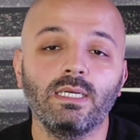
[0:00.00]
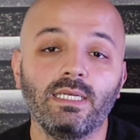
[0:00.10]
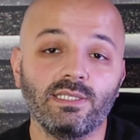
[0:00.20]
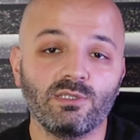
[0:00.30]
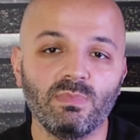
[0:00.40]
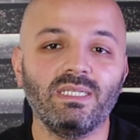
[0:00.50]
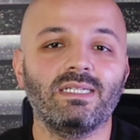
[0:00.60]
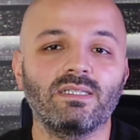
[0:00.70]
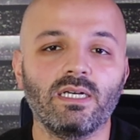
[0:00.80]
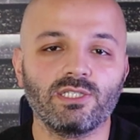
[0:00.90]
İletişim
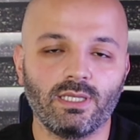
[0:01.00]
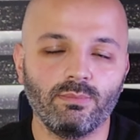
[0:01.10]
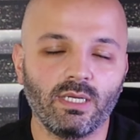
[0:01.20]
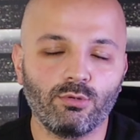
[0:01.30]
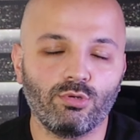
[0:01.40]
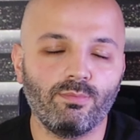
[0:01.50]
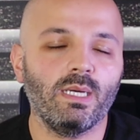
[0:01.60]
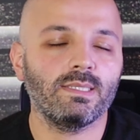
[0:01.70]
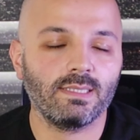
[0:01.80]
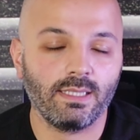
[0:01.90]
bilgilerini de aşağıda bırakıyorum
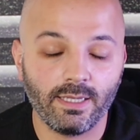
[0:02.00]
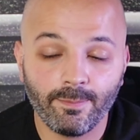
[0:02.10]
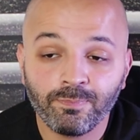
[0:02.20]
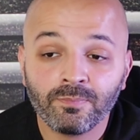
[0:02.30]
ben size yine.